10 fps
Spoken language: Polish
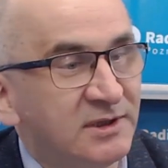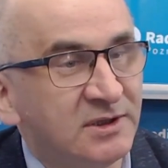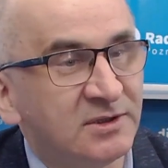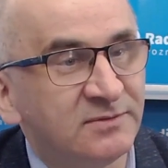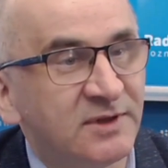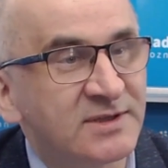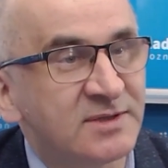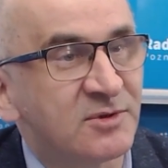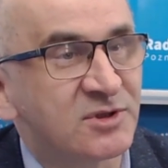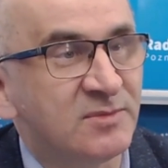i tą wiedzę
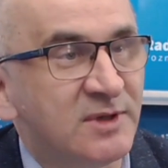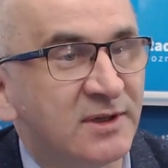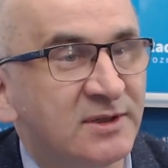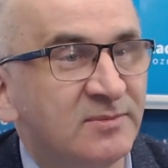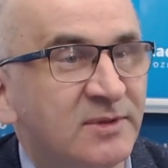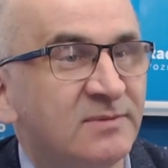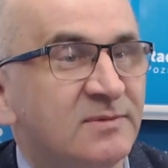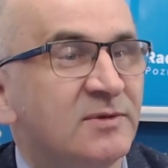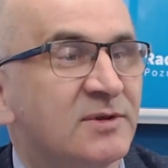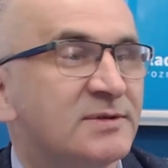możemy, jak gdyby
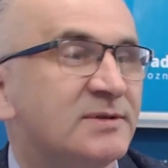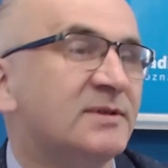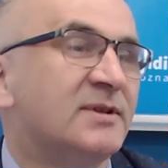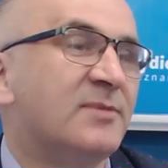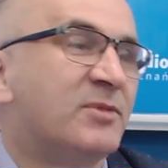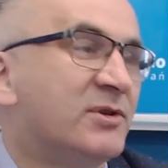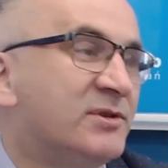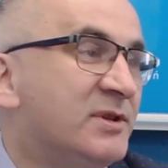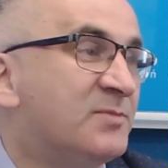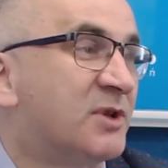mówiąc najprościej,
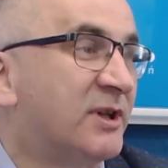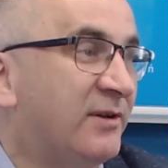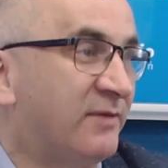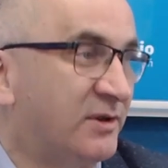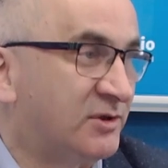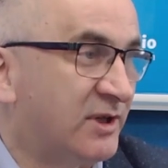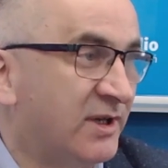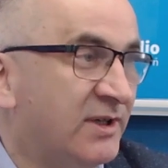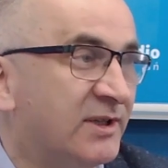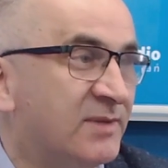sprzedawać, tak? I
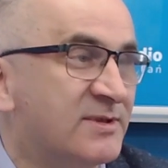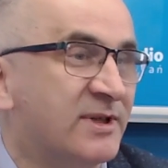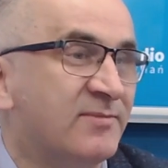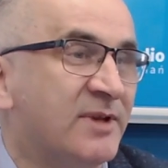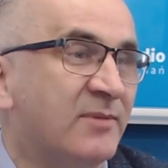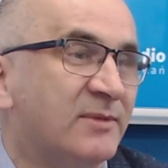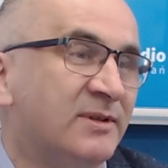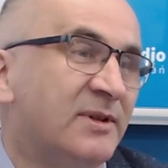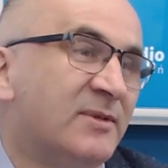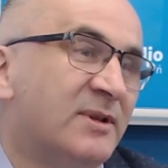na tym zarabiamy.
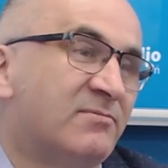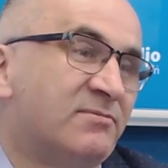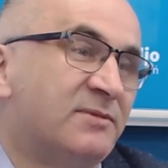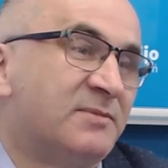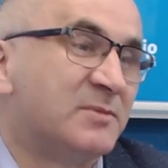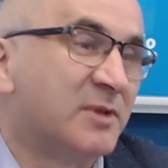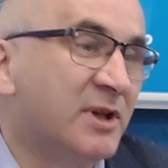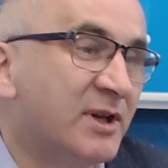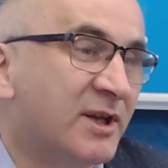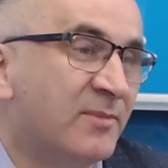mamy
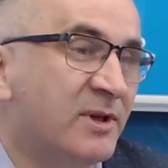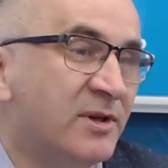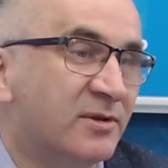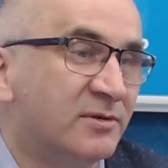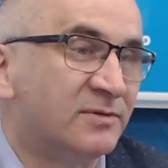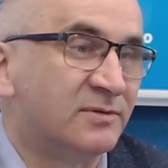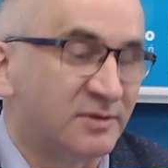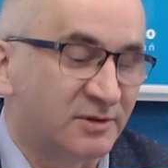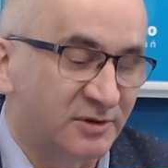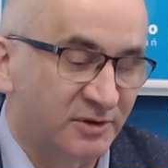kilka milionów
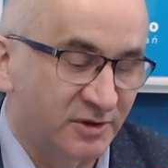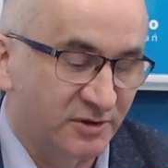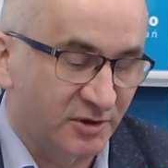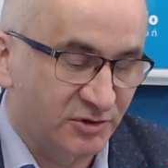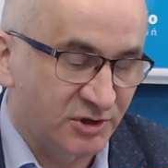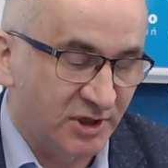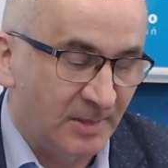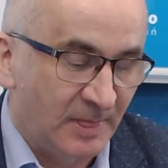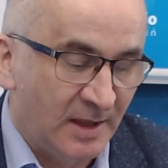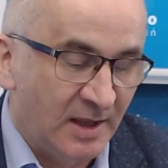e, rocznie.
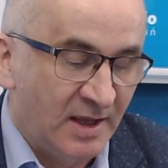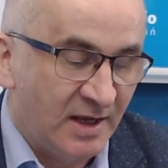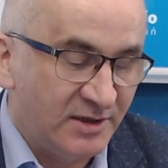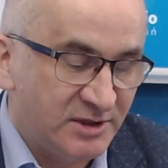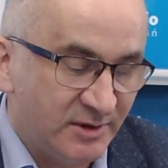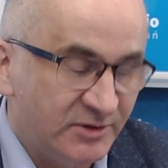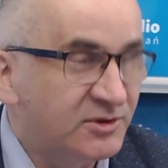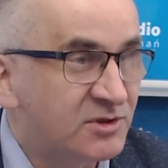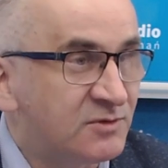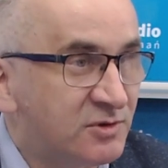Ale działa to
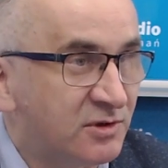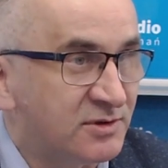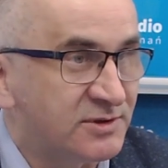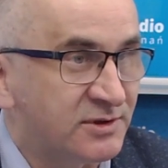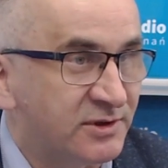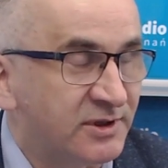też w drugą stronę.